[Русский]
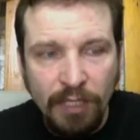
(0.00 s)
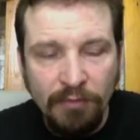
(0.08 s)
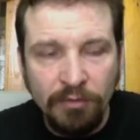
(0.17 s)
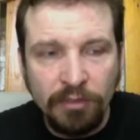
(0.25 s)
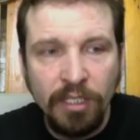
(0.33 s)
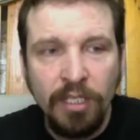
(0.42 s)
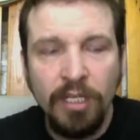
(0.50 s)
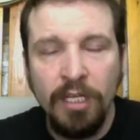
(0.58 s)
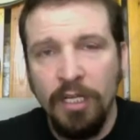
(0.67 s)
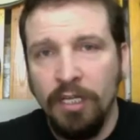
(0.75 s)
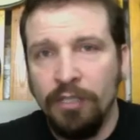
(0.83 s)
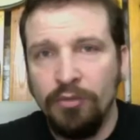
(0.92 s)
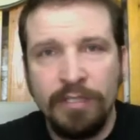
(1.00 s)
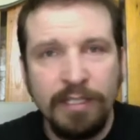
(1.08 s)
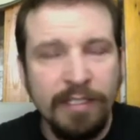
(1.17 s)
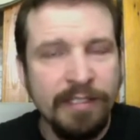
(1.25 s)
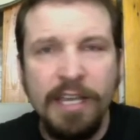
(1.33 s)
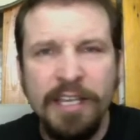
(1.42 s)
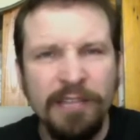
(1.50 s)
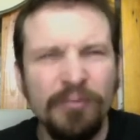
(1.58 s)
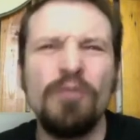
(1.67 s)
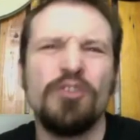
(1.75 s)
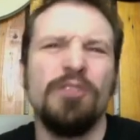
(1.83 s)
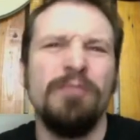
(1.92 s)
Вот. То есть идея не в
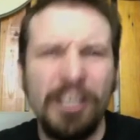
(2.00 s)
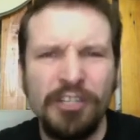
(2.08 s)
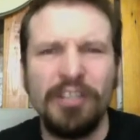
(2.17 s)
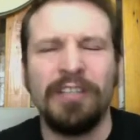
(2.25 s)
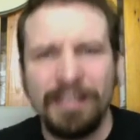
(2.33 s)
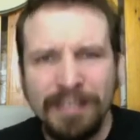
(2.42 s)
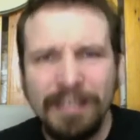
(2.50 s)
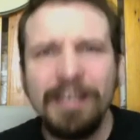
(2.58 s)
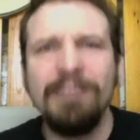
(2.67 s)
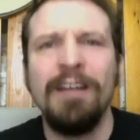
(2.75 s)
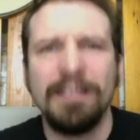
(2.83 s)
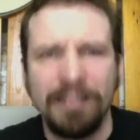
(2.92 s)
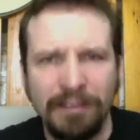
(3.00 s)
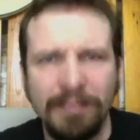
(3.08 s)
том, чтобы начать разогреваться,